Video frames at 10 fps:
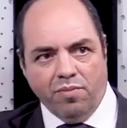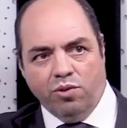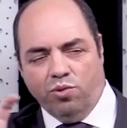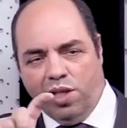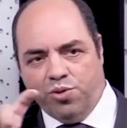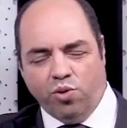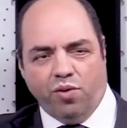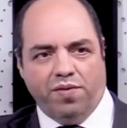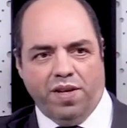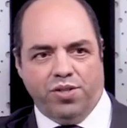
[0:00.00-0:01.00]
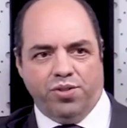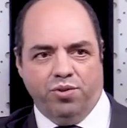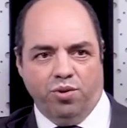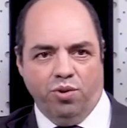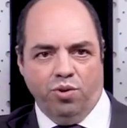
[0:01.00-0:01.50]
de la surface
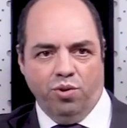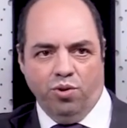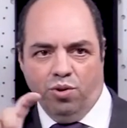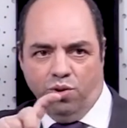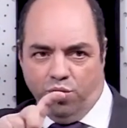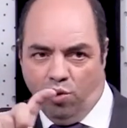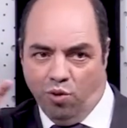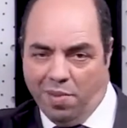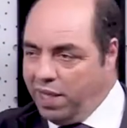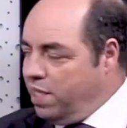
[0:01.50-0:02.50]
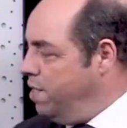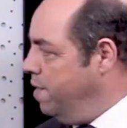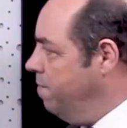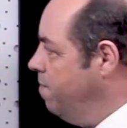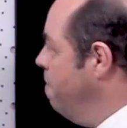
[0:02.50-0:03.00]
de, l'eau marine,